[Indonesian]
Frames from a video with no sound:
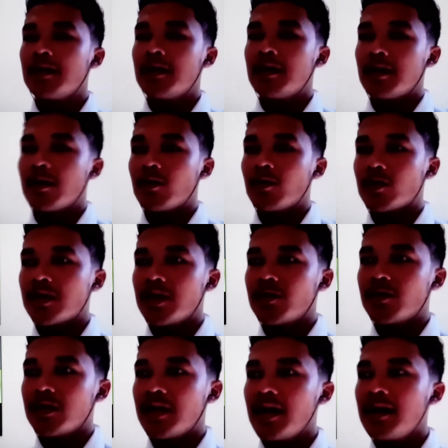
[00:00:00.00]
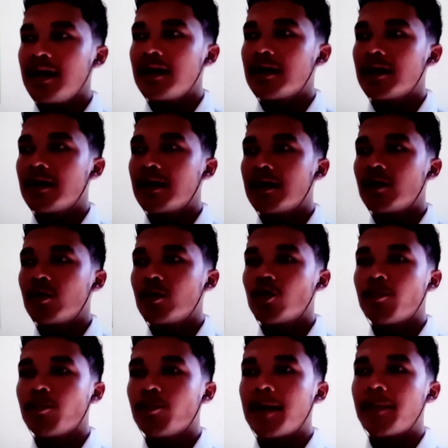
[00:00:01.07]
Nah, untuk selanjutnya, uh,
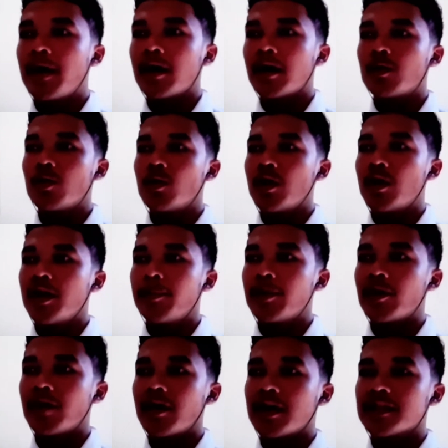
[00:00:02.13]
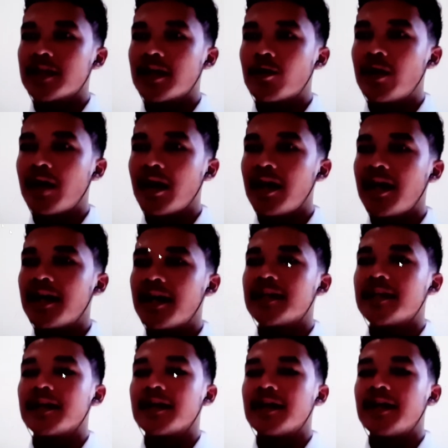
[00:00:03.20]
untuk bahan baku inhibitor yang saya gunakan ada
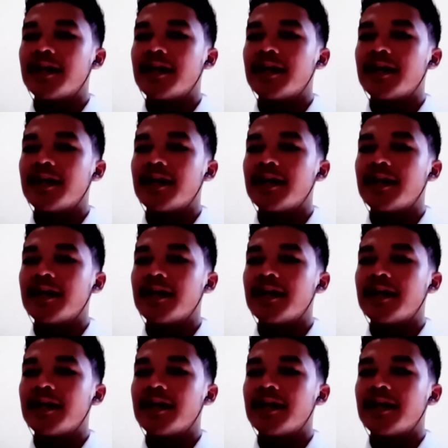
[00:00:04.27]
tiga.